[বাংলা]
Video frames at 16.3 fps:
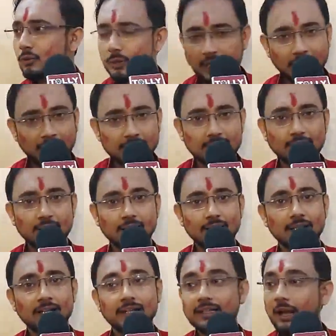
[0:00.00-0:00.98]
শুটে গেছে
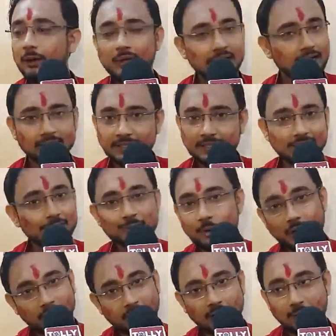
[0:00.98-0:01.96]
না হলে এখান থেকে
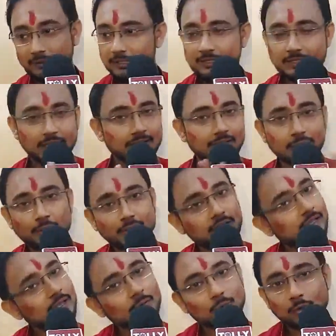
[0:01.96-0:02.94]
কেউ নড়ে না আমাদের ছেলেদের
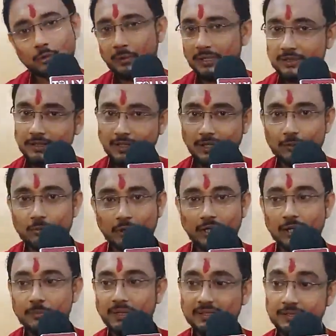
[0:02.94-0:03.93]
ঘর থেকে কোনো বাচ্চা কেউ
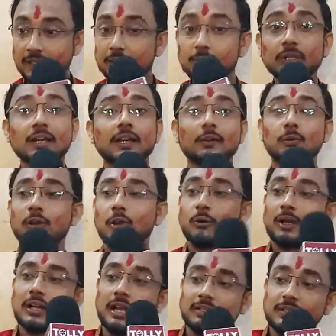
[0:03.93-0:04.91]
নড়ে না বাচ্চারা তো এখানে
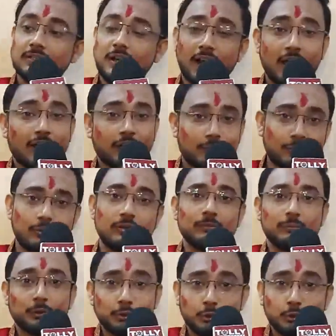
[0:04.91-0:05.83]
ঘুরে ঘুরে নাচে সারাক্ষণ